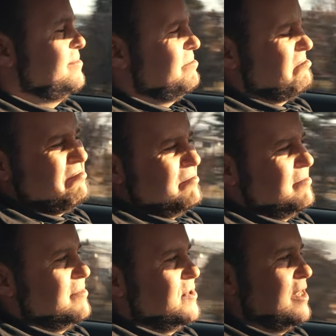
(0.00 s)
Ja,
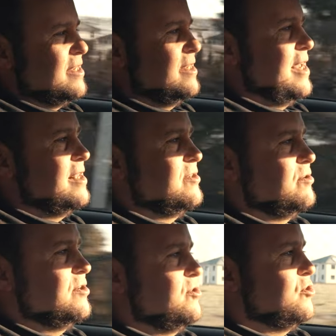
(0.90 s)
das stimmt. das ist halt
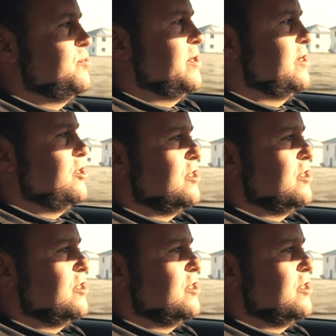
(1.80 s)
so, so schwierig.